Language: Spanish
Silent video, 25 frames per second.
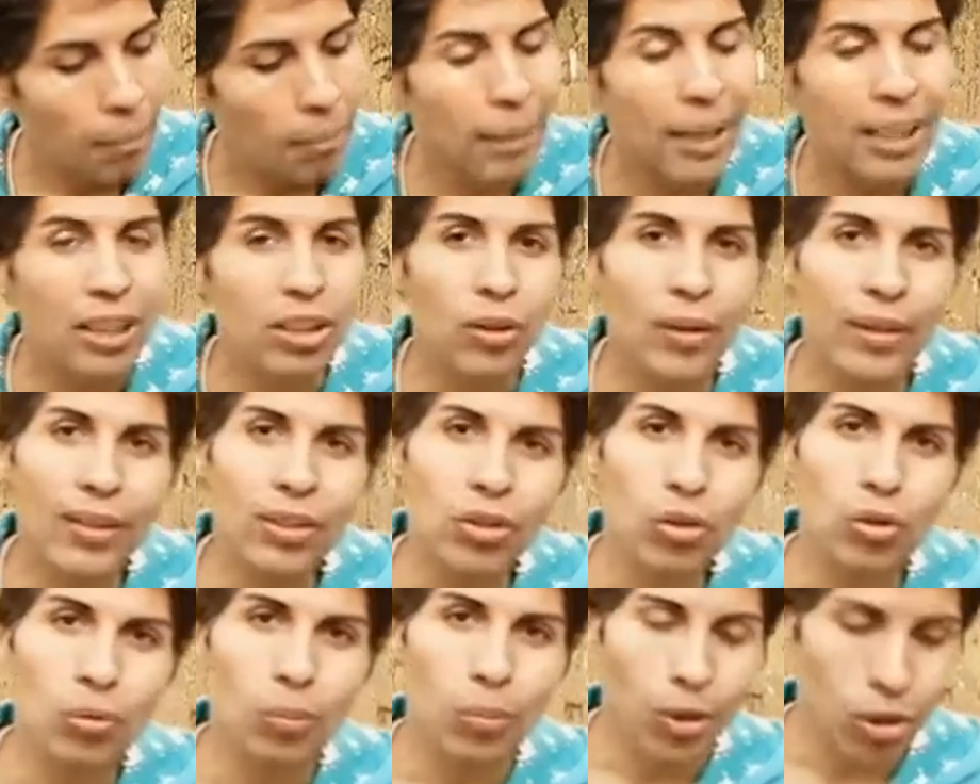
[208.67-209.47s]
metió
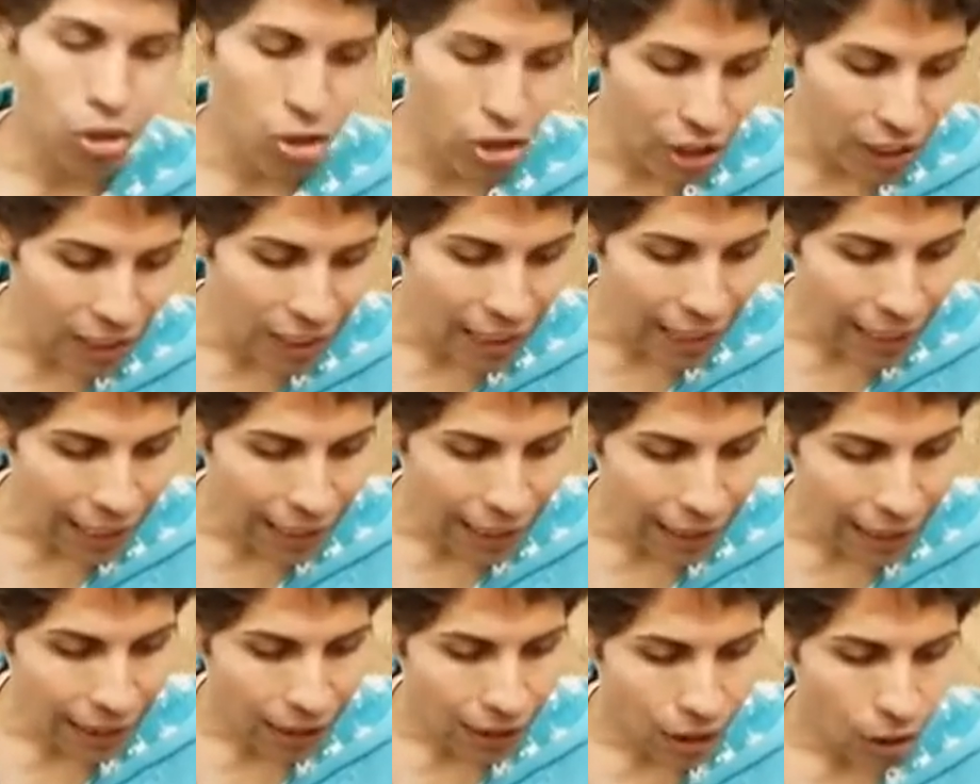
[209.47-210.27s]
en su
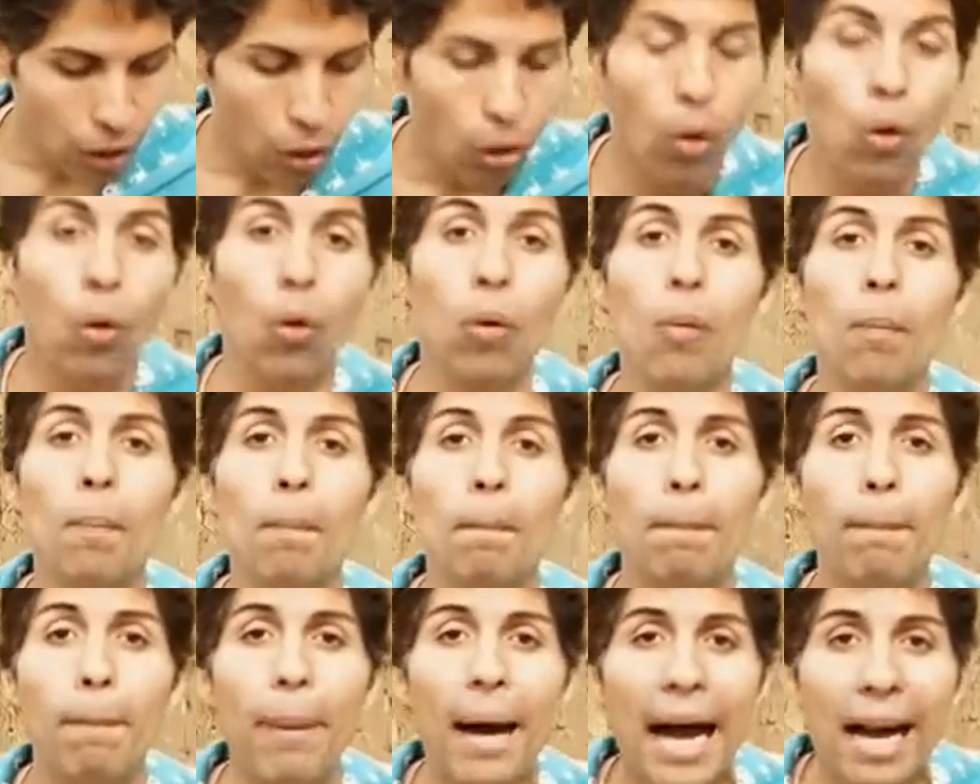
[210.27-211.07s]
mochila
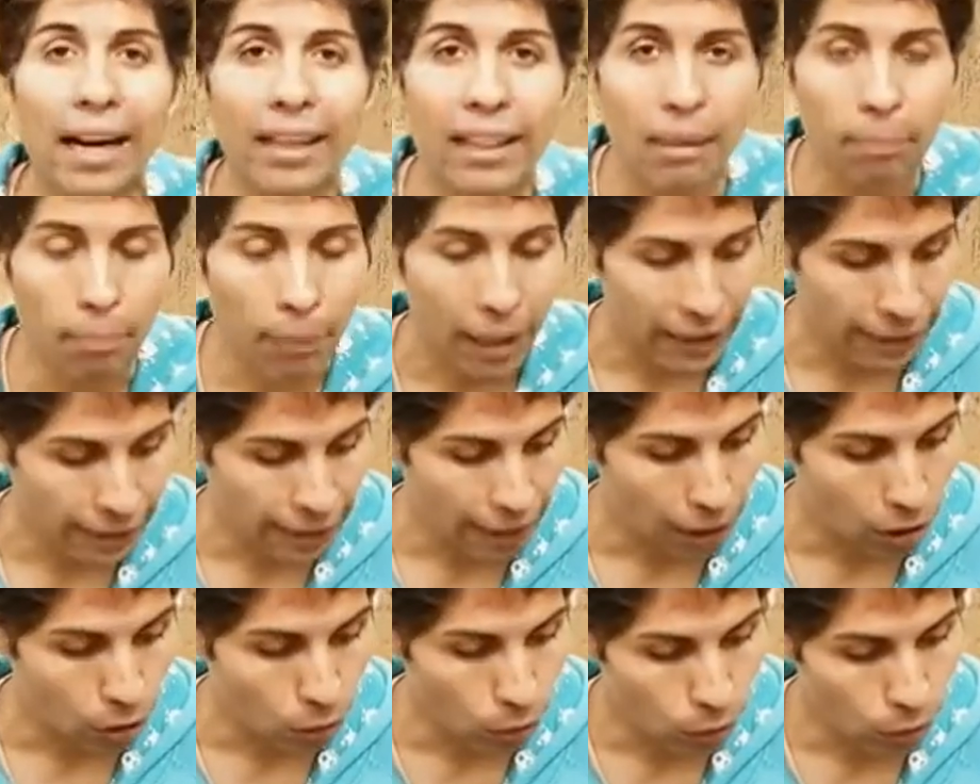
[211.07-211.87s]
un par de
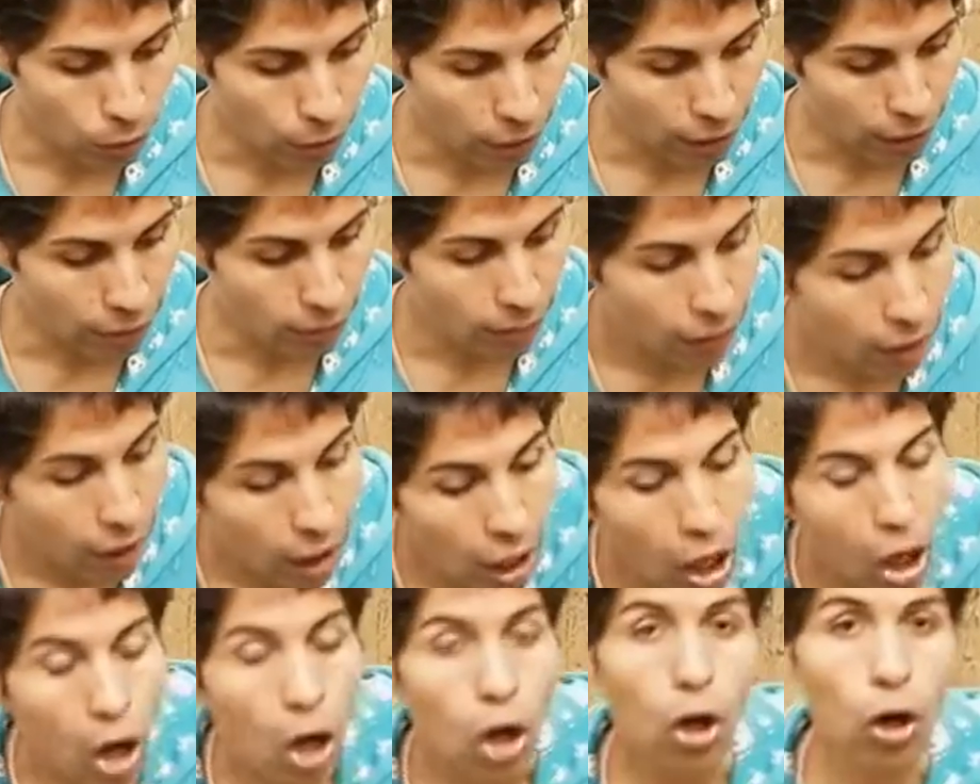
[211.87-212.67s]
pantalones,
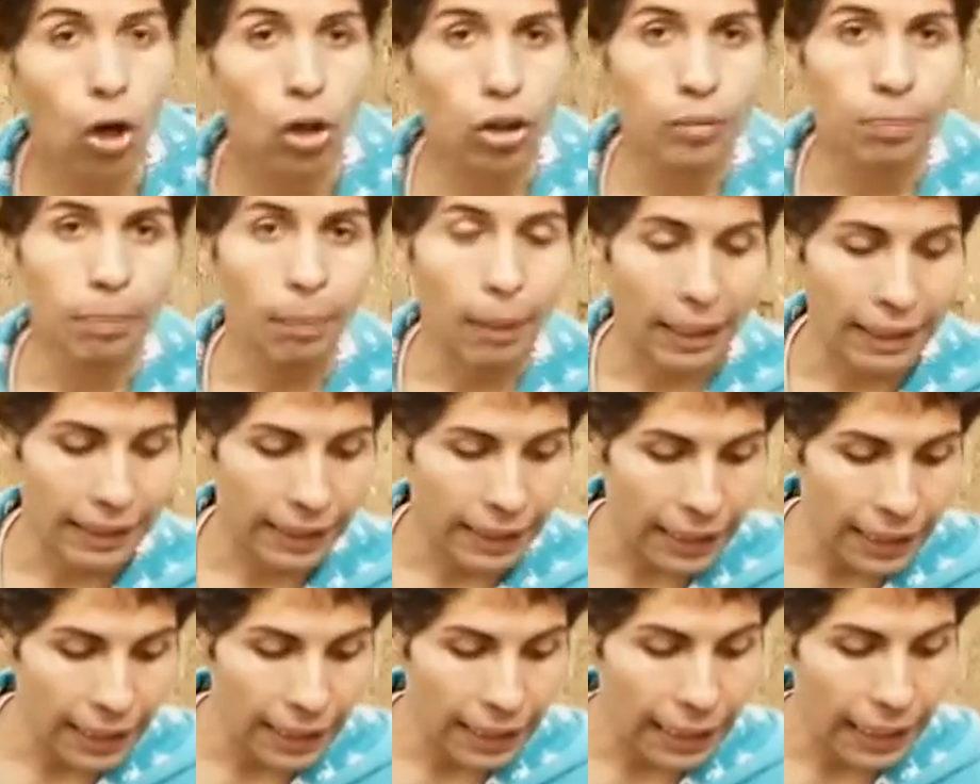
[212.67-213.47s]
los
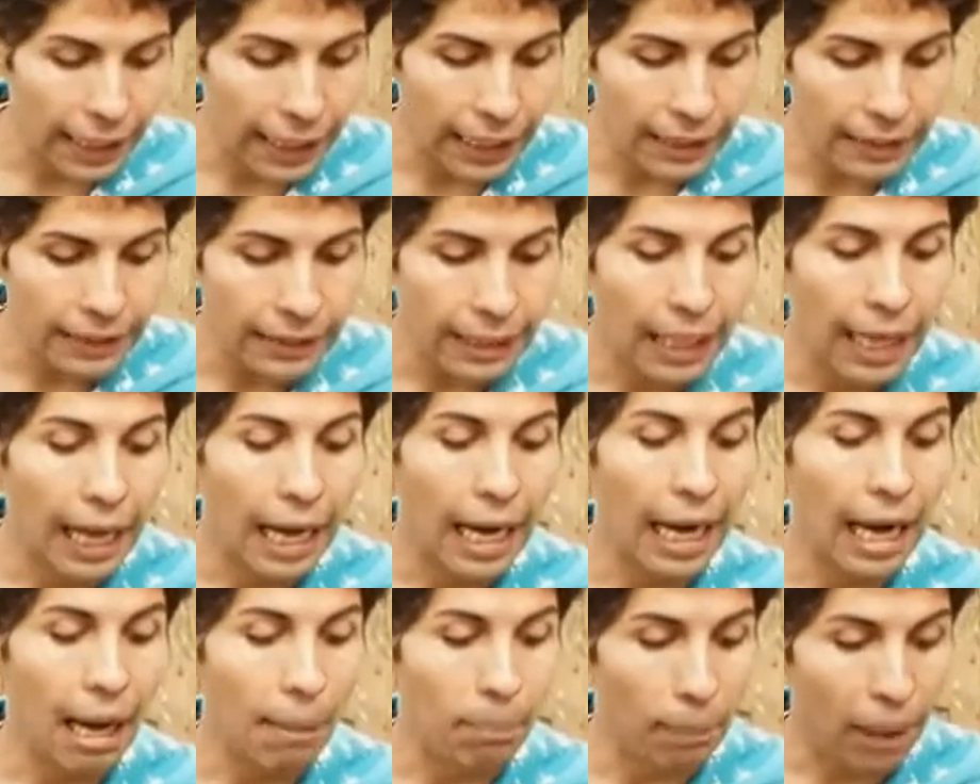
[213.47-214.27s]
patines,
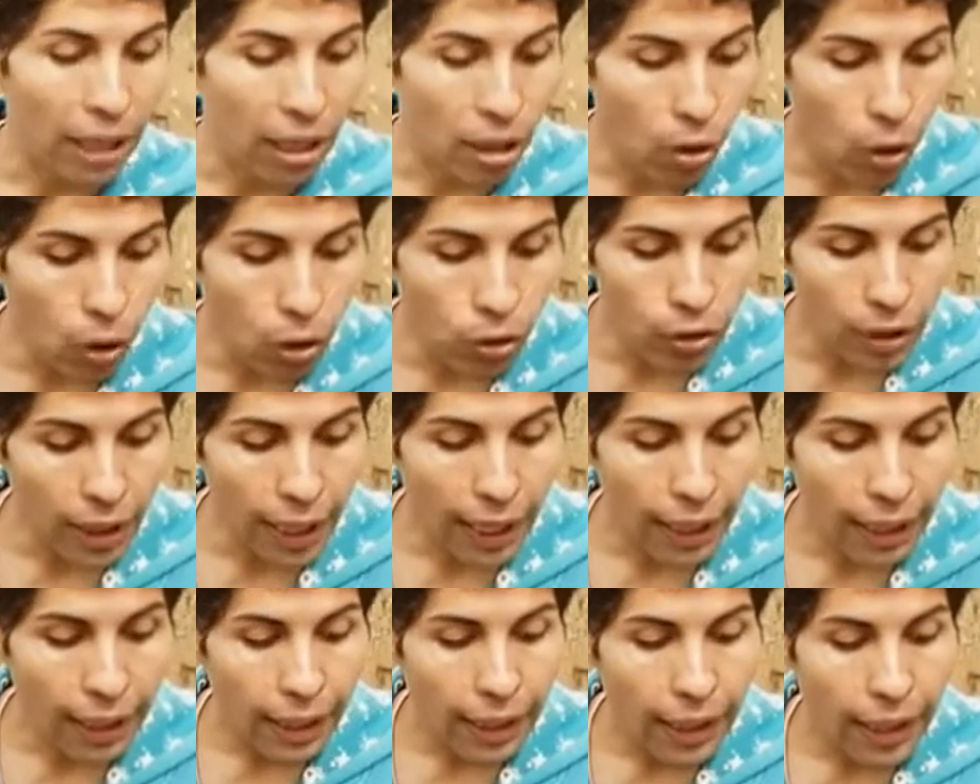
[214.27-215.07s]
la
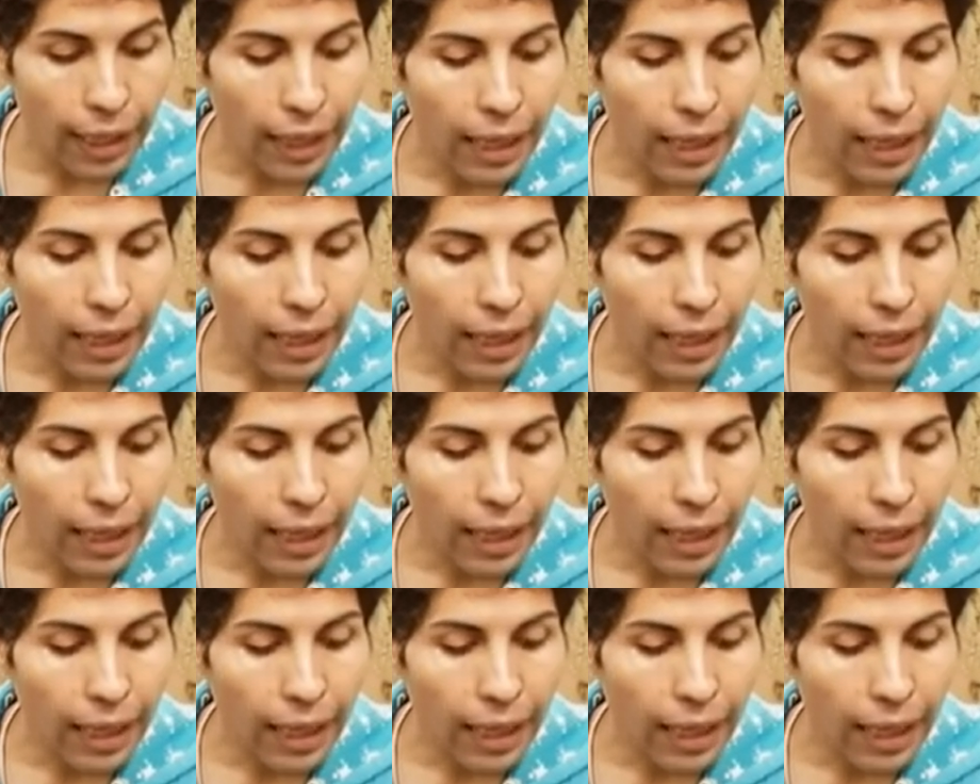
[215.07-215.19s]
pelota